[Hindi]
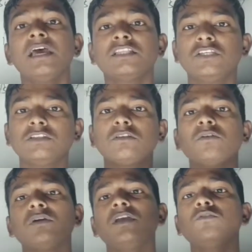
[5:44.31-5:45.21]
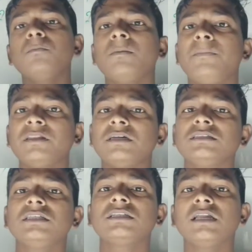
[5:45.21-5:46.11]
चित्रों के रूप में
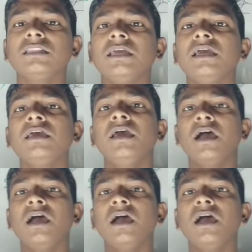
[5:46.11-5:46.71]
प्रदर्शित करते हैं